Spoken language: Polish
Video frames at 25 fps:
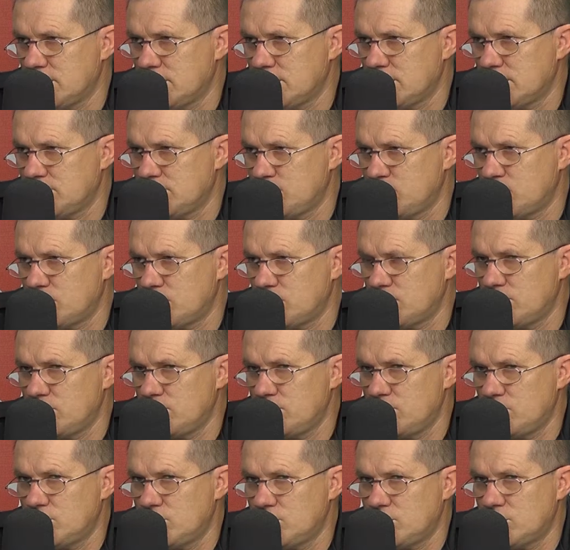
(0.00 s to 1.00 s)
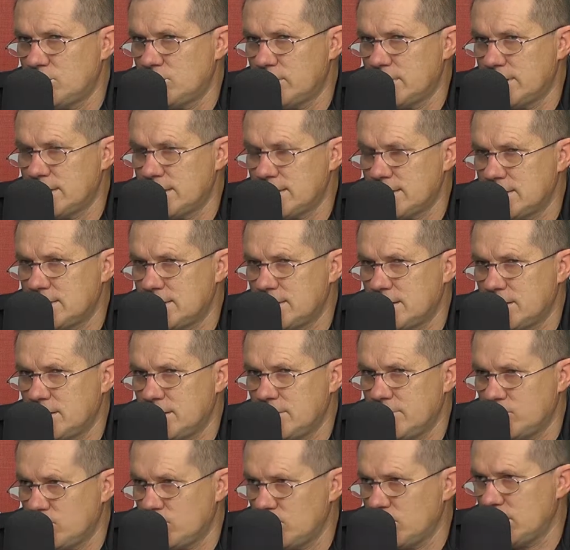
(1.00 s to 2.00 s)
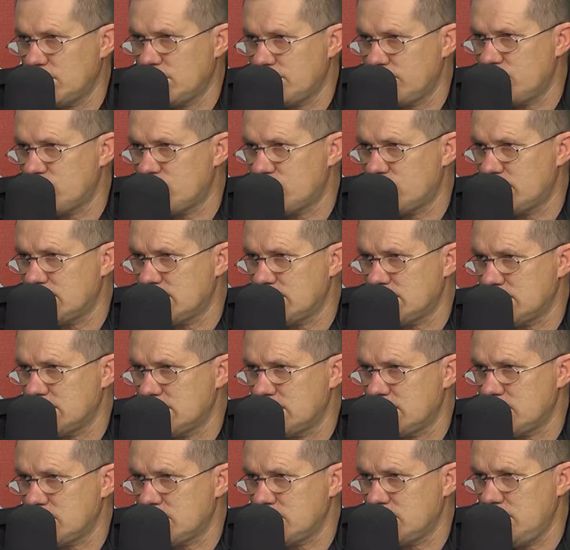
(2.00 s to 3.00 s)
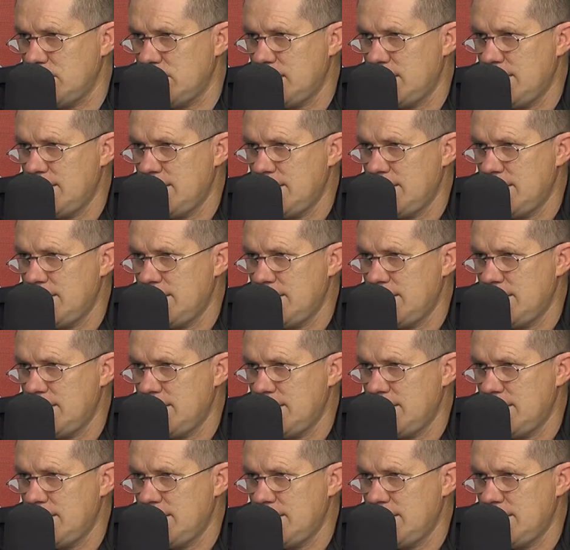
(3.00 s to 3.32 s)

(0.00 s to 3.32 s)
e, sporo robimy dokumentacji takiej fotograficznej ze zdarzeń.